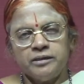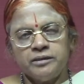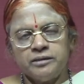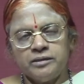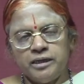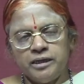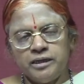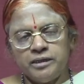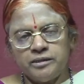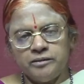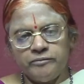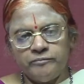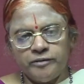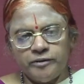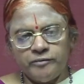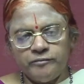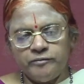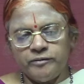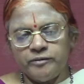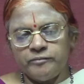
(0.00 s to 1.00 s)
இதே இது
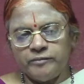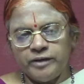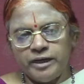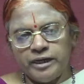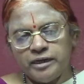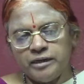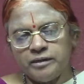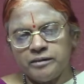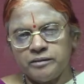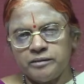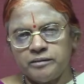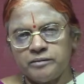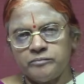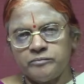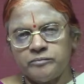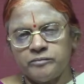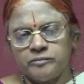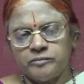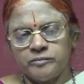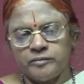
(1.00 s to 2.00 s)
வெவ்வே வேறு
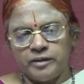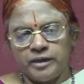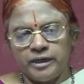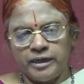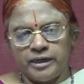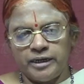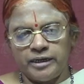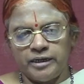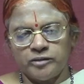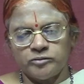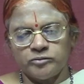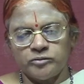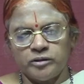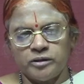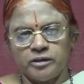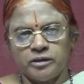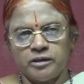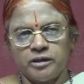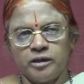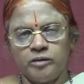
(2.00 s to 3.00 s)
நிறையில்
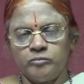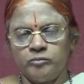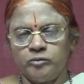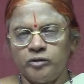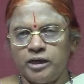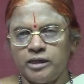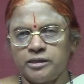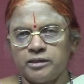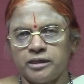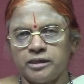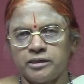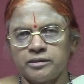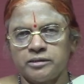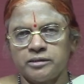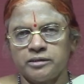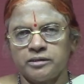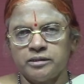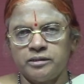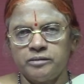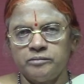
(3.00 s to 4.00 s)
சொன்னாங்கன்னா
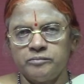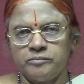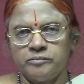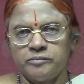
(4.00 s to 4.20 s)
மூலாதாரத்திற்கு